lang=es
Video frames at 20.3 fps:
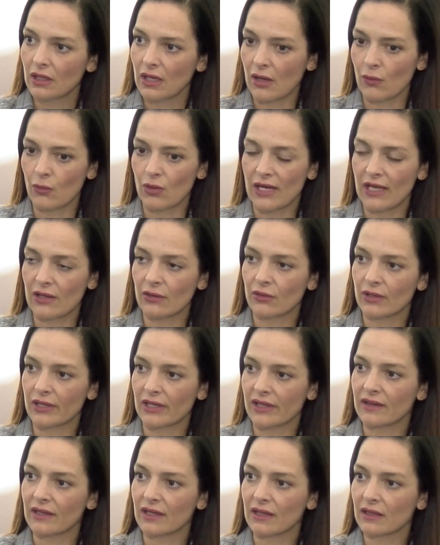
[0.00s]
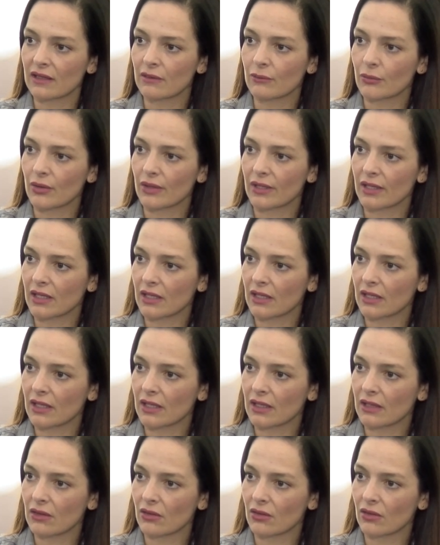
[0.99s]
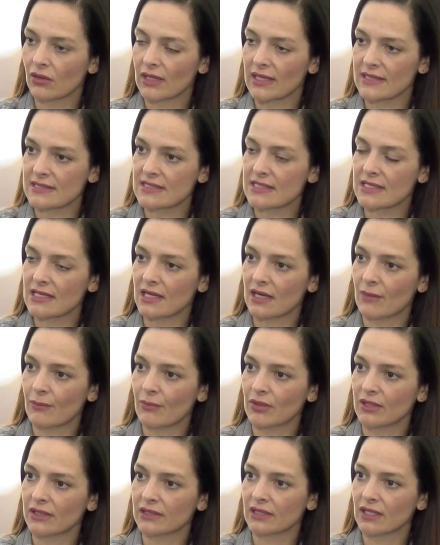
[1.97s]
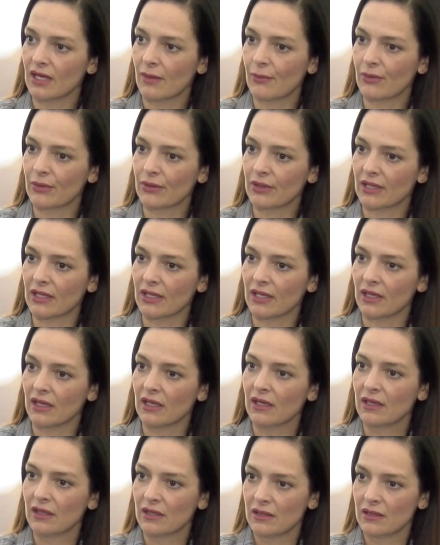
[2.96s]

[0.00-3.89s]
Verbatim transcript: a un lado quedan pues las siglas políticas porque